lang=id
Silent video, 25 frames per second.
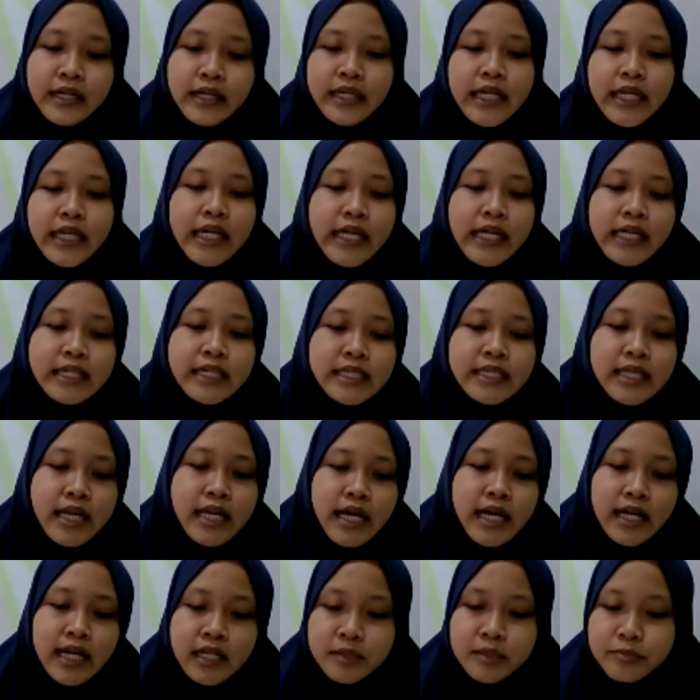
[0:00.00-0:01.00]
Oke,
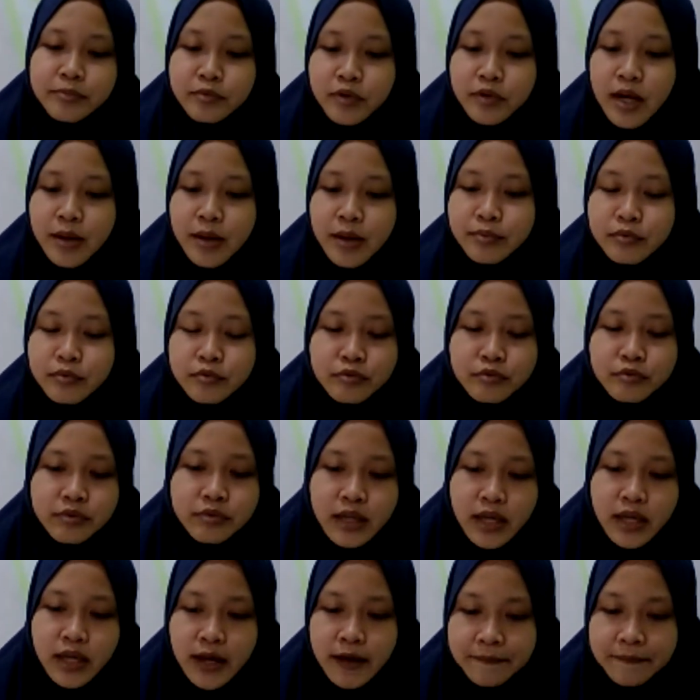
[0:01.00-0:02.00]
silakan dibuka
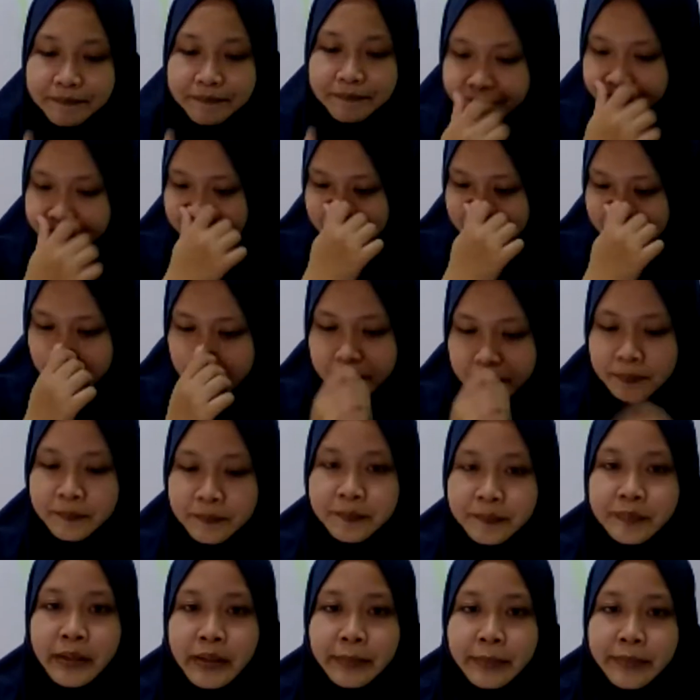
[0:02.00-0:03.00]
bukunya
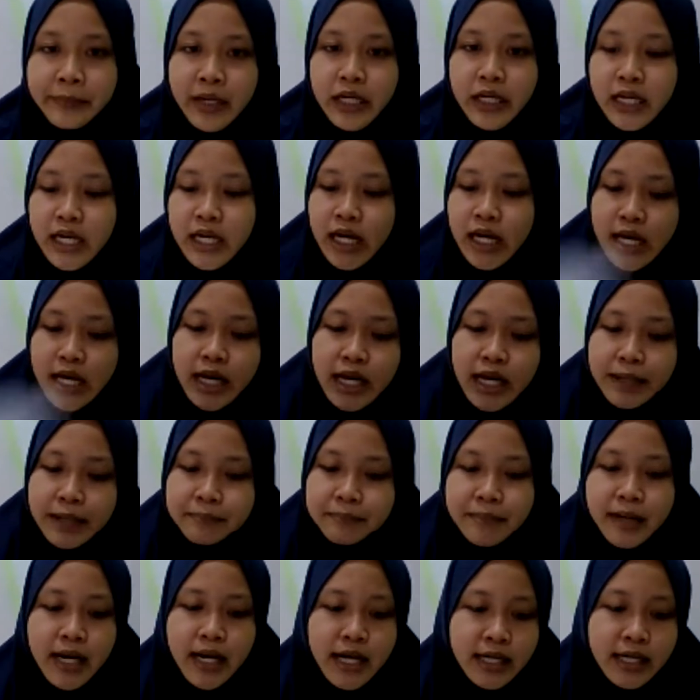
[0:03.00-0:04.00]
pada
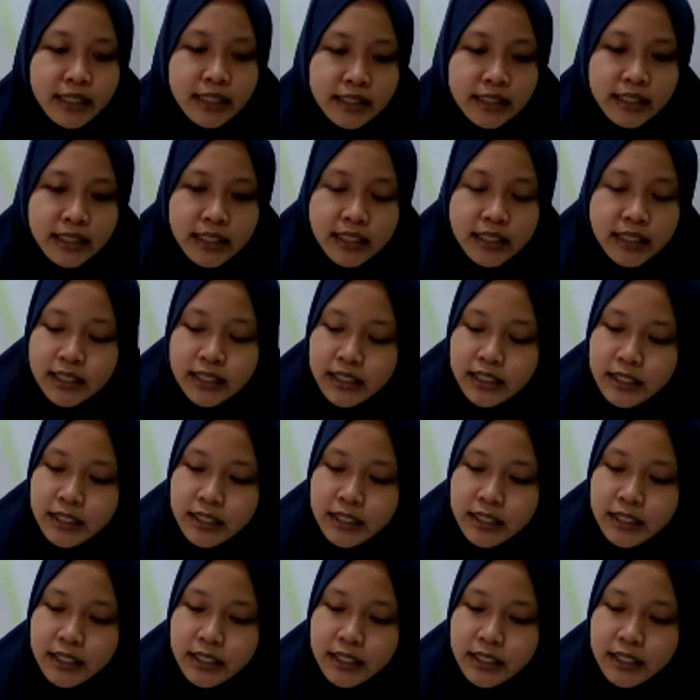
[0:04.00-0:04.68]
halaman ke